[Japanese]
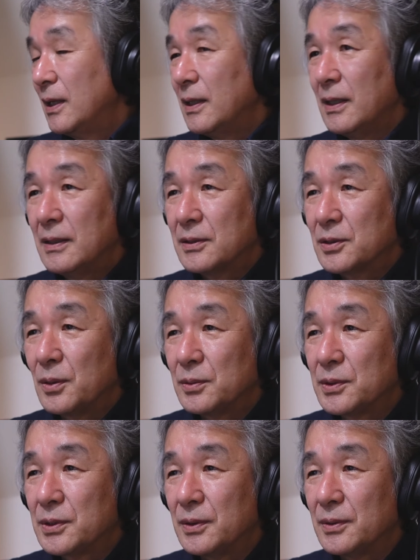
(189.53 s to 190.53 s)
えー、そう
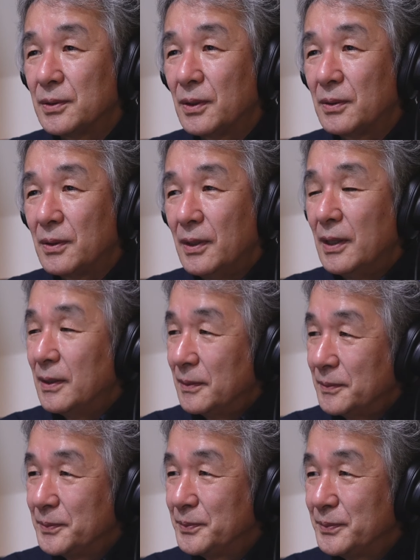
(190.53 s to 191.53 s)
すると
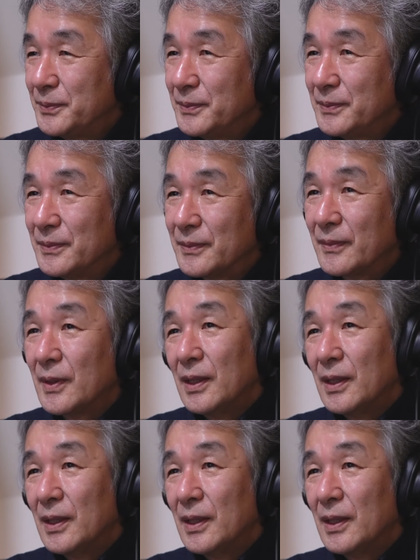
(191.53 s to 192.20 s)
うーん